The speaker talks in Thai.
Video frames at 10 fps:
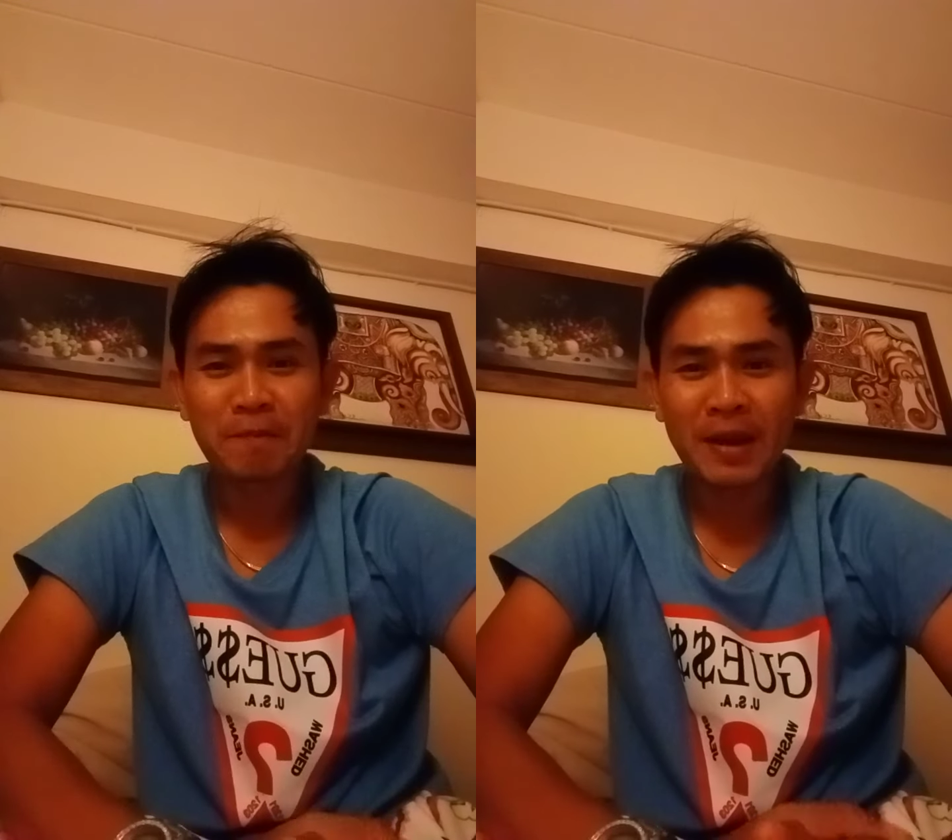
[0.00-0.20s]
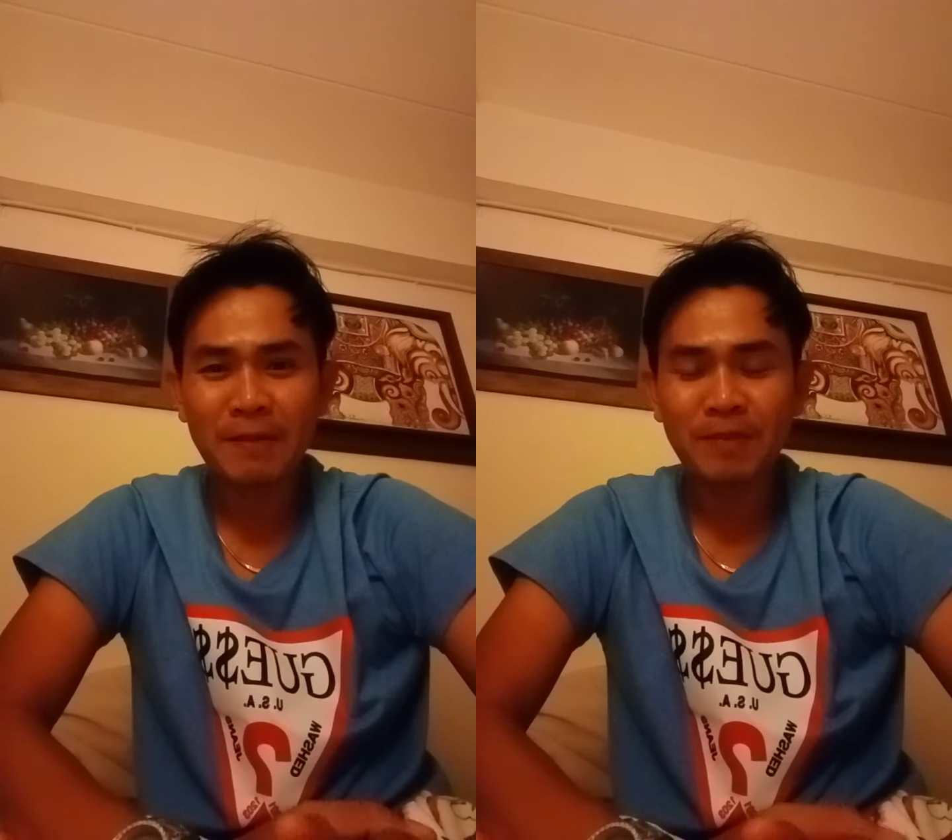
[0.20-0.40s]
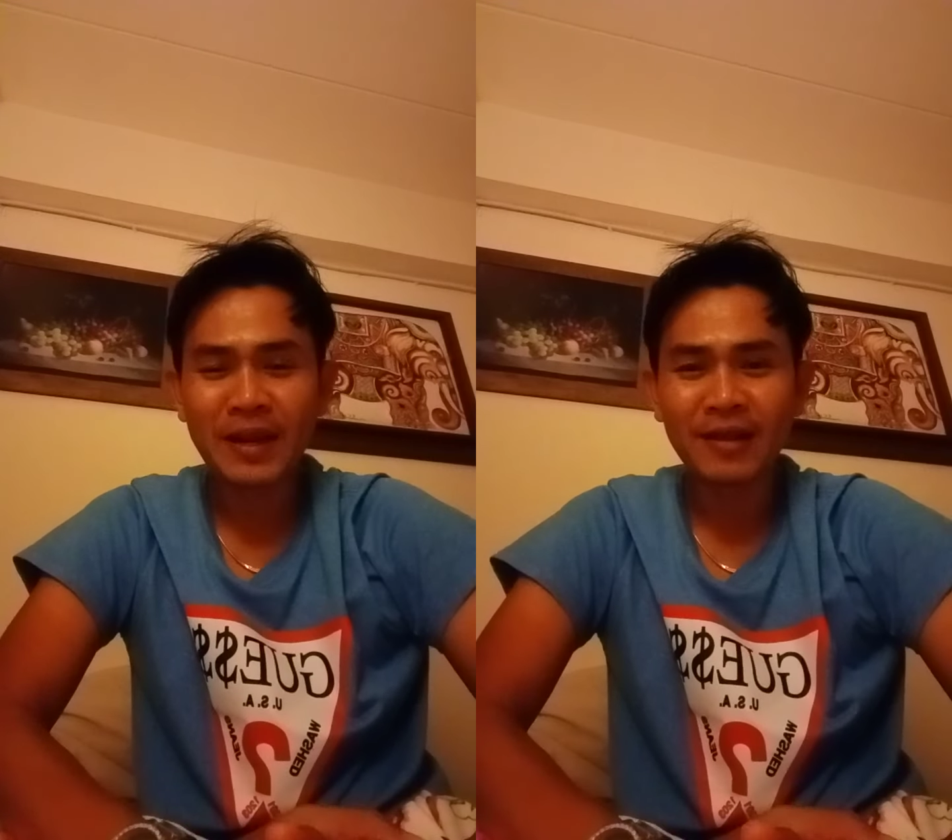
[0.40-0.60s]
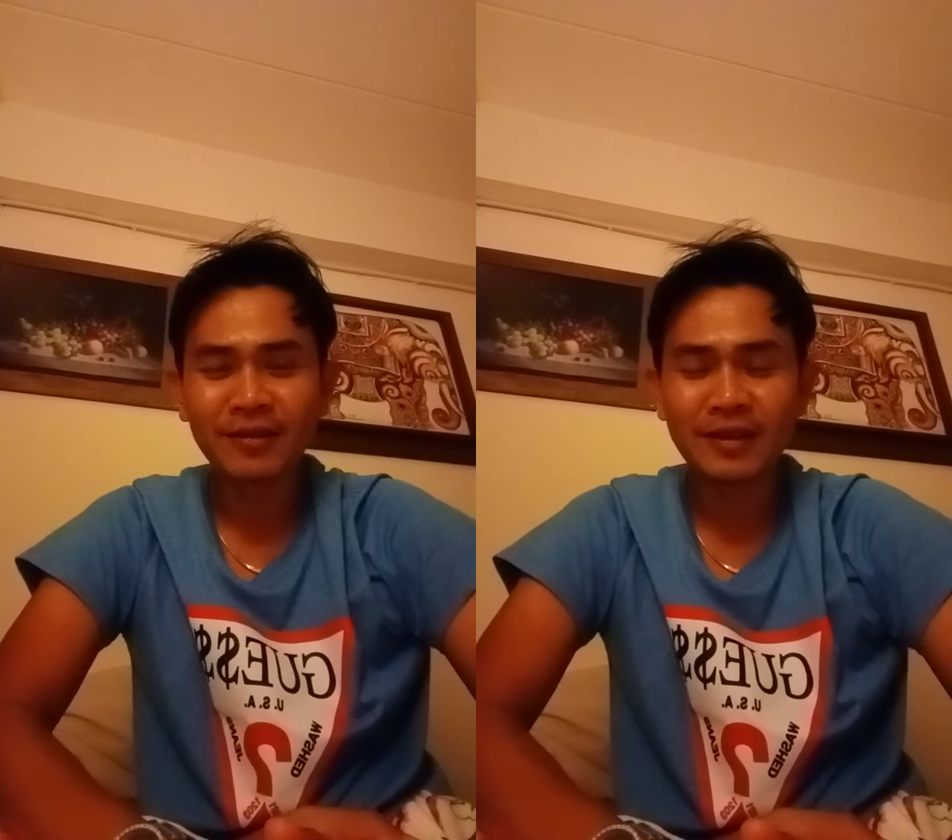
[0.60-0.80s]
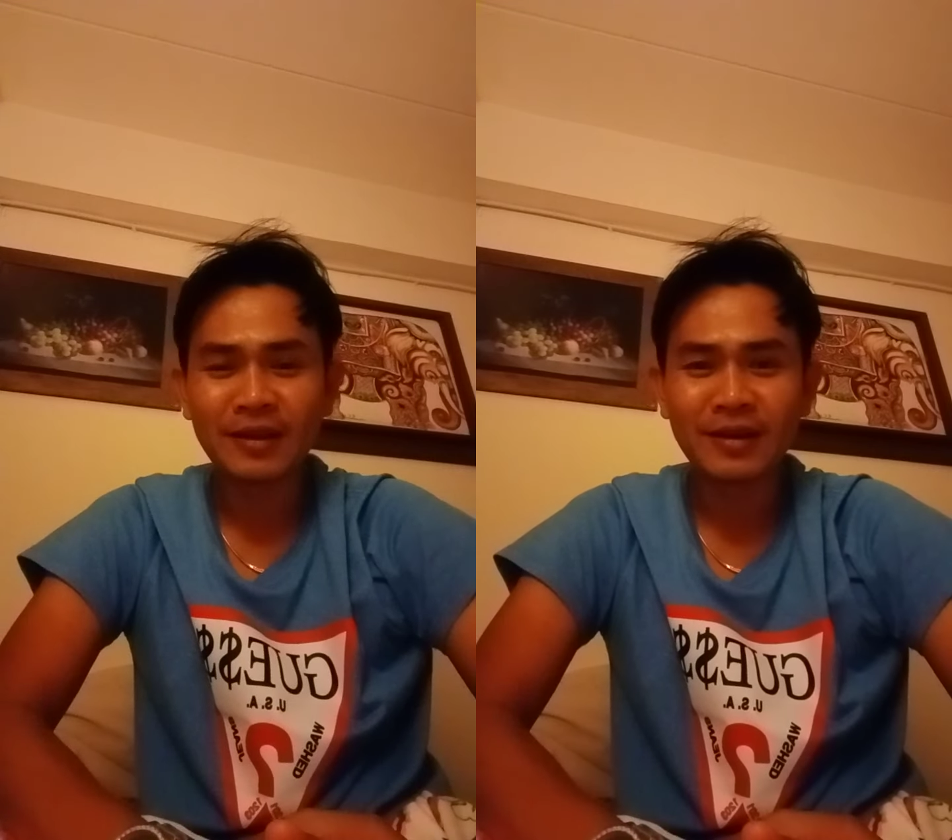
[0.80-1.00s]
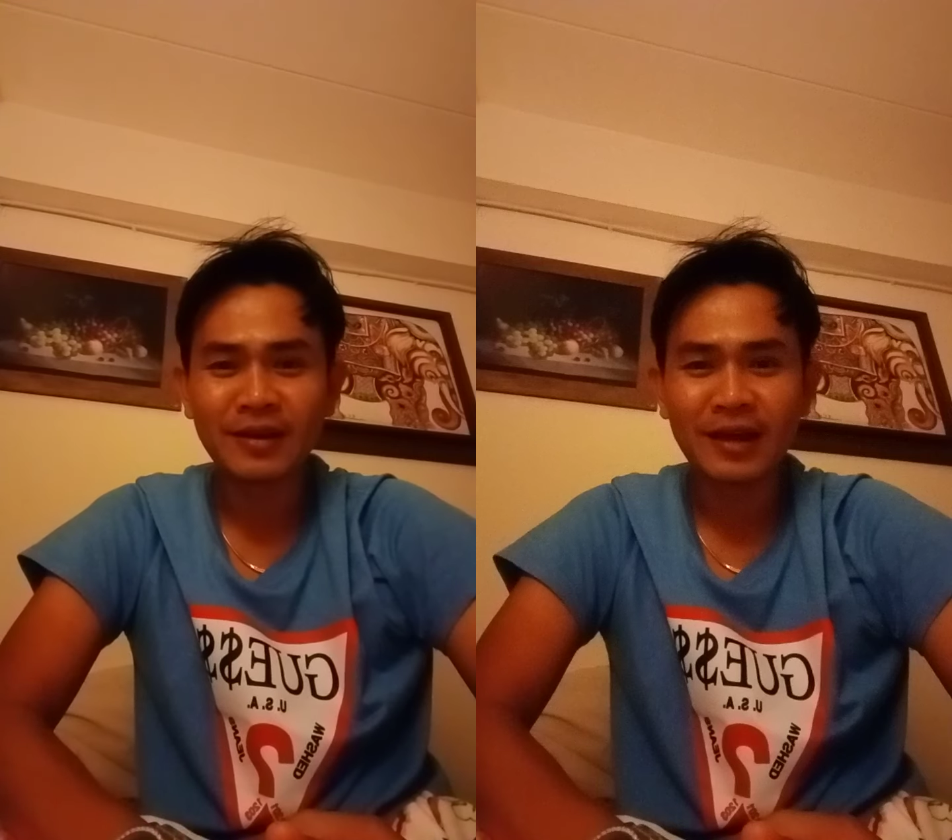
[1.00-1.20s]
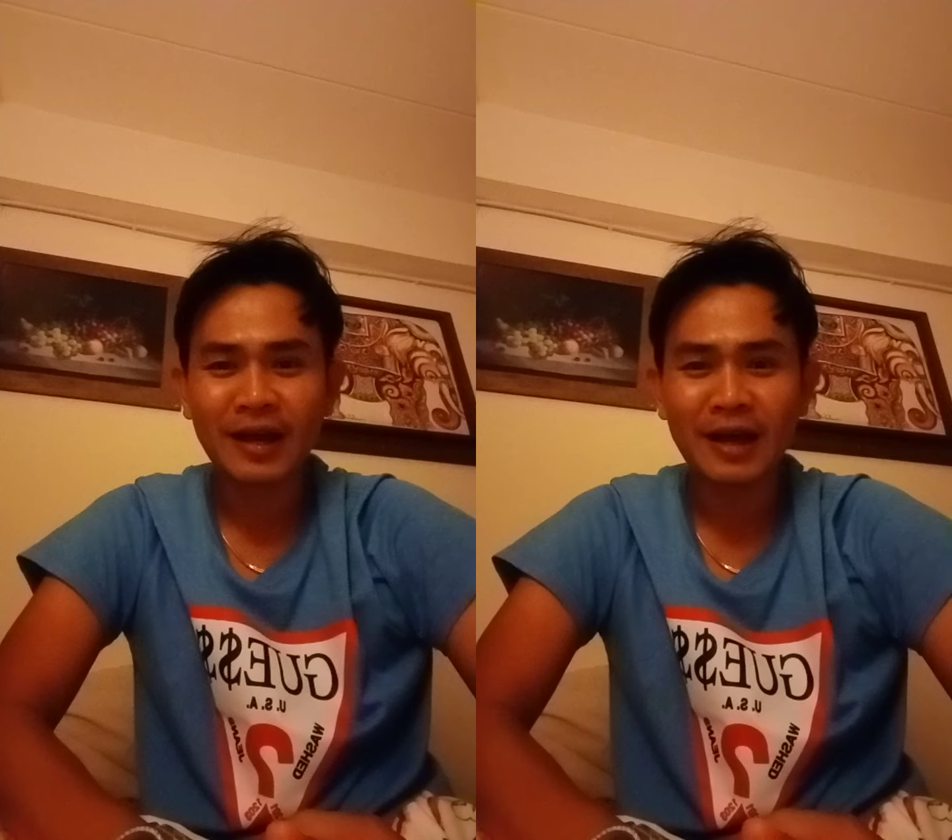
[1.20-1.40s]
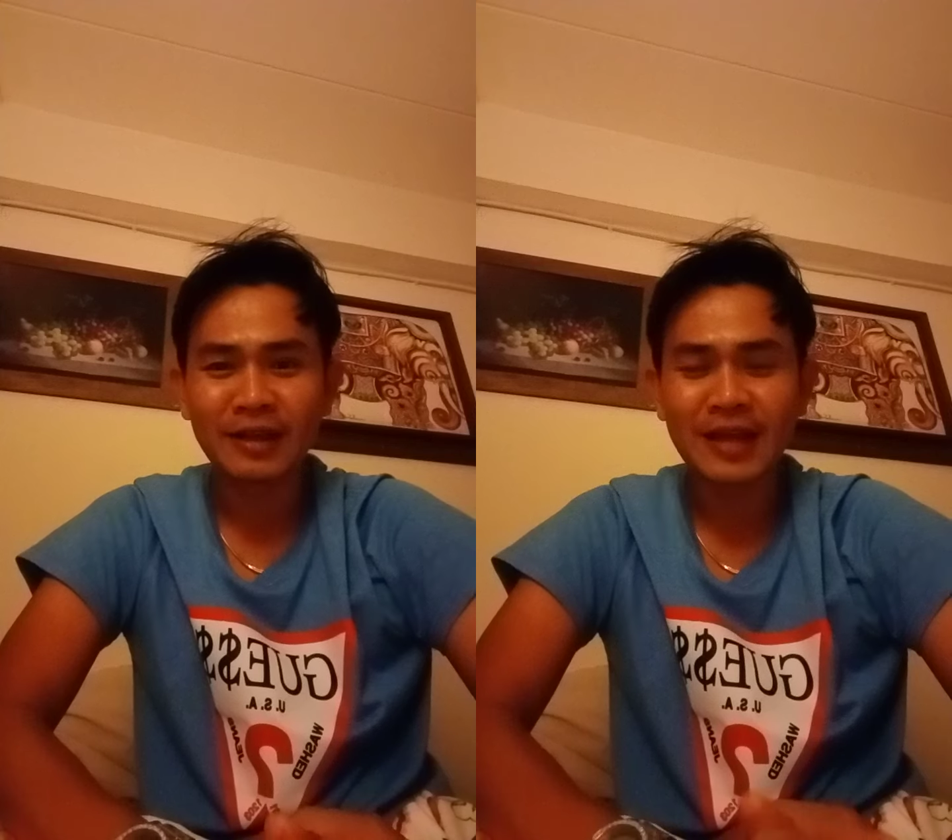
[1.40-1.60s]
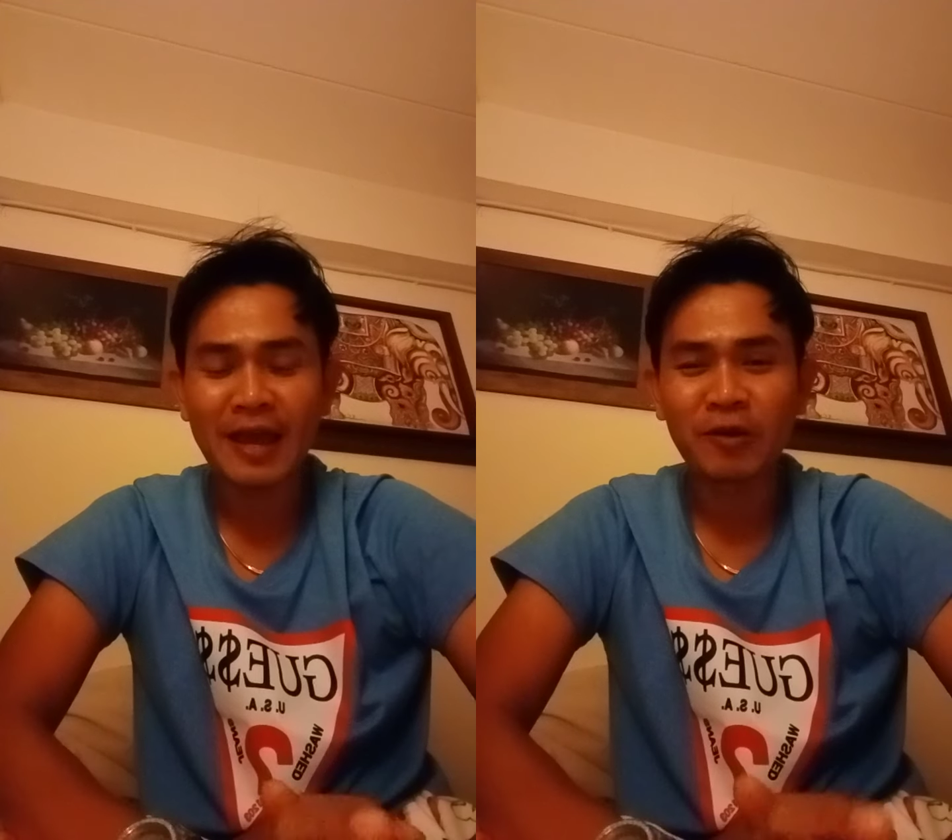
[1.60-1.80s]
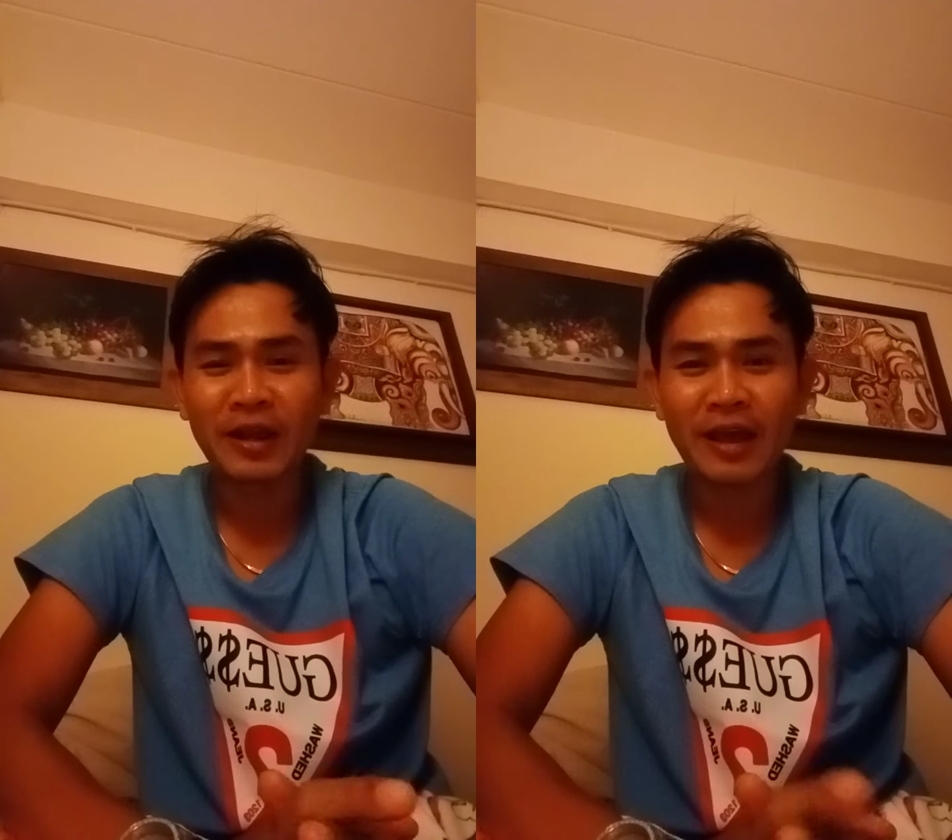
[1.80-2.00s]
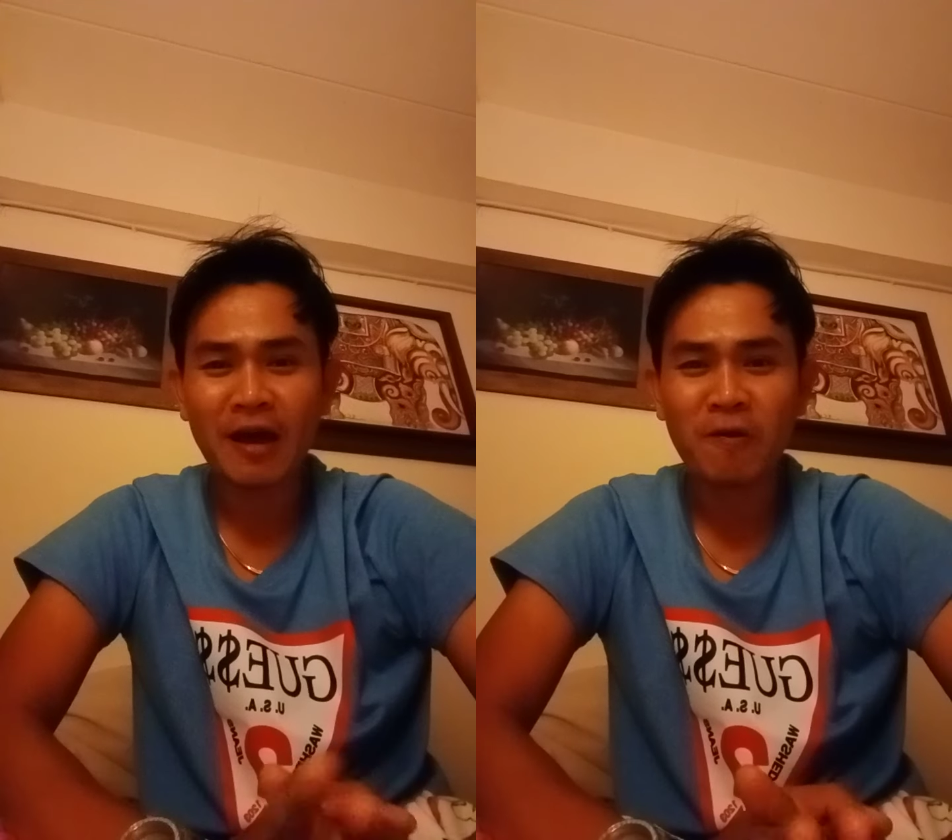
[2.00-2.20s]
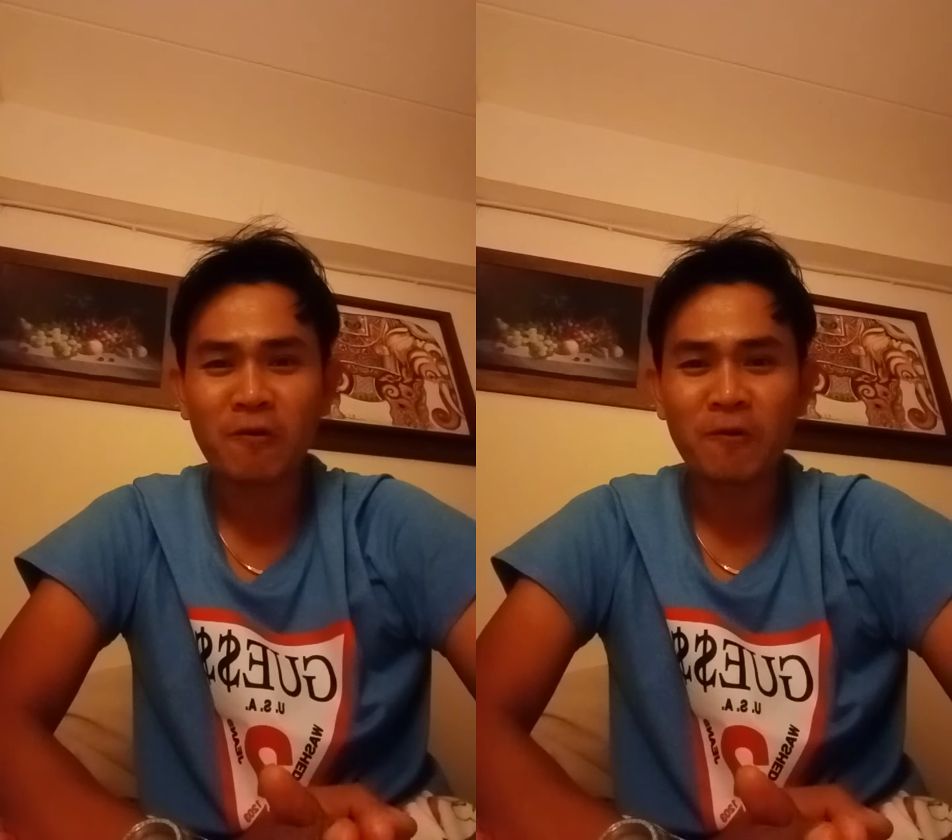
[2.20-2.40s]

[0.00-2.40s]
มันเป็นหนังสือชายคนหนึ่งเอา